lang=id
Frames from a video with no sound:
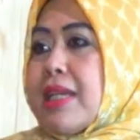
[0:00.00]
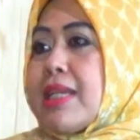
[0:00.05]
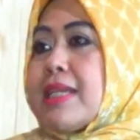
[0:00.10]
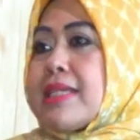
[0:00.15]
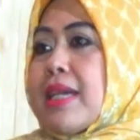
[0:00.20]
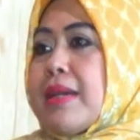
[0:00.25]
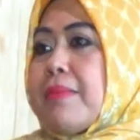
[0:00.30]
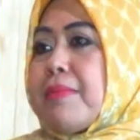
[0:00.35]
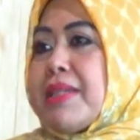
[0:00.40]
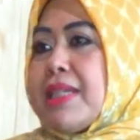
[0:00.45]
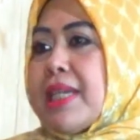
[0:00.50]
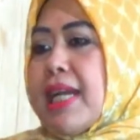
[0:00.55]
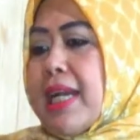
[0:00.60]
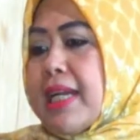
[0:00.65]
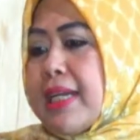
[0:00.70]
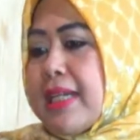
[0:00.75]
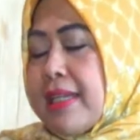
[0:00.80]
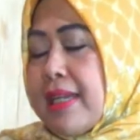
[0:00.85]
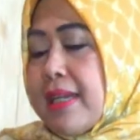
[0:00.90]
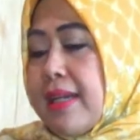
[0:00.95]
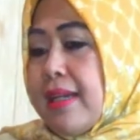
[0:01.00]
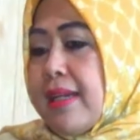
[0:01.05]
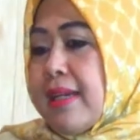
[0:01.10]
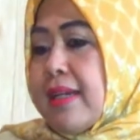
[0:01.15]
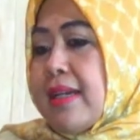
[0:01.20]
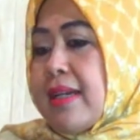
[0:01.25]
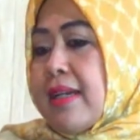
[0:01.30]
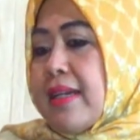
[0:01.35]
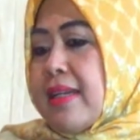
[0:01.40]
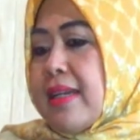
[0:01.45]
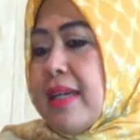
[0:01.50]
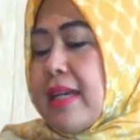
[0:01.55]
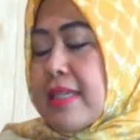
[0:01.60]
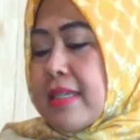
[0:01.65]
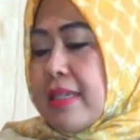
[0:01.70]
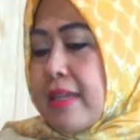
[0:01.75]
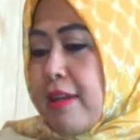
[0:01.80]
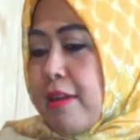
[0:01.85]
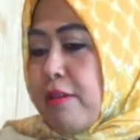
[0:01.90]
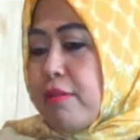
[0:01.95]
Jadi saya menjalaninya ya
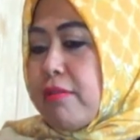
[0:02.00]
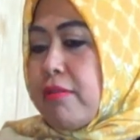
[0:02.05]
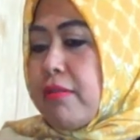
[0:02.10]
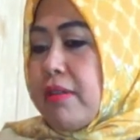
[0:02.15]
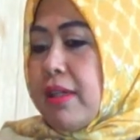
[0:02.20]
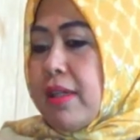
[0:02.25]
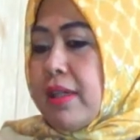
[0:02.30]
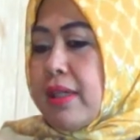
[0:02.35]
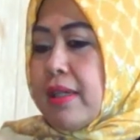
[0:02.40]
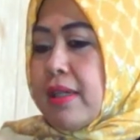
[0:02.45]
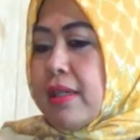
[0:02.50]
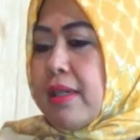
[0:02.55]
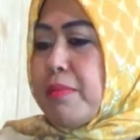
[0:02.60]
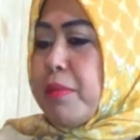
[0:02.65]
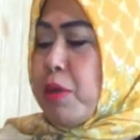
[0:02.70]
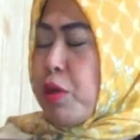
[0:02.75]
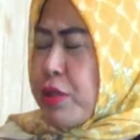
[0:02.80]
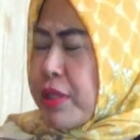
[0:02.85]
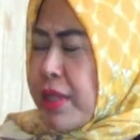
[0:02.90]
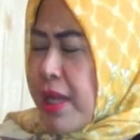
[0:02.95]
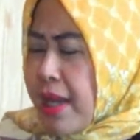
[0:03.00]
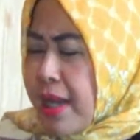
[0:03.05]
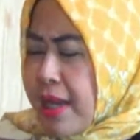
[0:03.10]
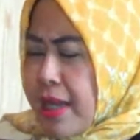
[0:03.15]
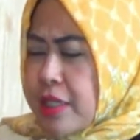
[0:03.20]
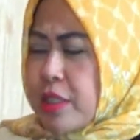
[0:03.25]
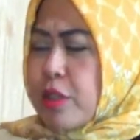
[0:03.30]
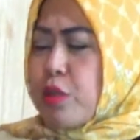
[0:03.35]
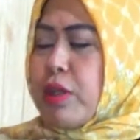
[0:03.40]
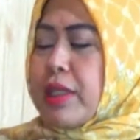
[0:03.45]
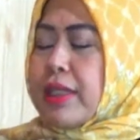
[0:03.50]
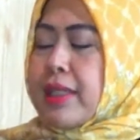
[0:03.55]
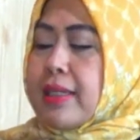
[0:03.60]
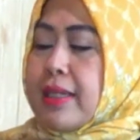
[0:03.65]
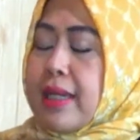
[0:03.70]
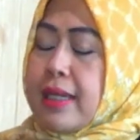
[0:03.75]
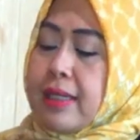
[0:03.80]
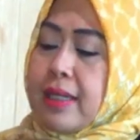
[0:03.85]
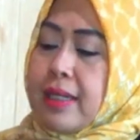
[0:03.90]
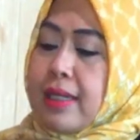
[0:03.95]
selalu uh, berusaha sekuat
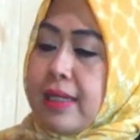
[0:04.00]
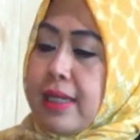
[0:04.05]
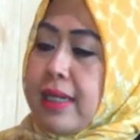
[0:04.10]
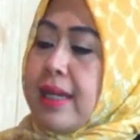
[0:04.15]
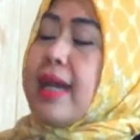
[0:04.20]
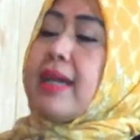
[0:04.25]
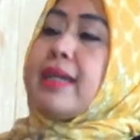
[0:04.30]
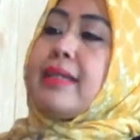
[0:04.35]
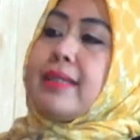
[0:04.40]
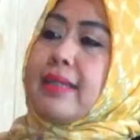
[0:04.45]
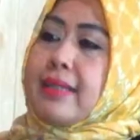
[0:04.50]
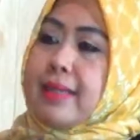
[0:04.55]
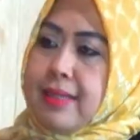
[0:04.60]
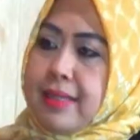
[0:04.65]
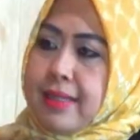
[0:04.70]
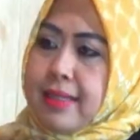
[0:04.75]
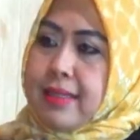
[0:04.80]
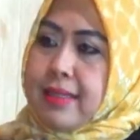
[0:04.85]
tenaga lillahi taala.